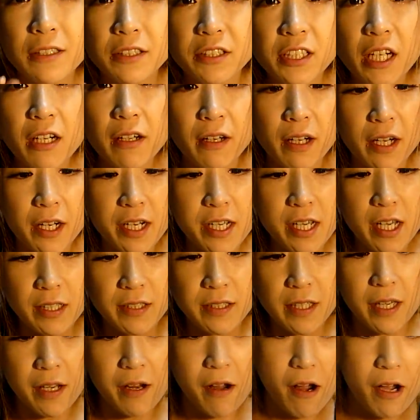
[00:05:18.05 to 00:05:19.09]
ちゃっかり野
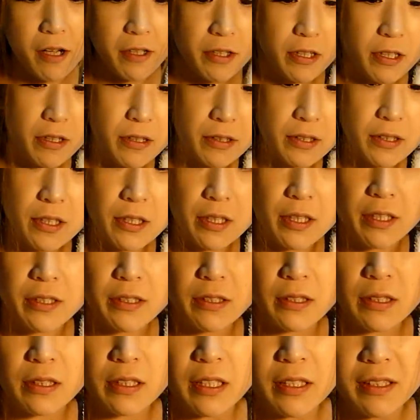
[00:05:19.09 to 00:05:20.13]
菜が入ってるあたりが
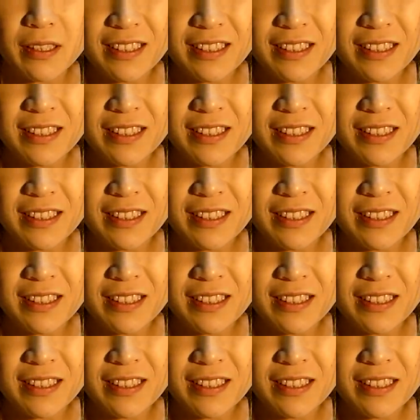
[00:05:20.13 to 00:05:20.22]
いいですね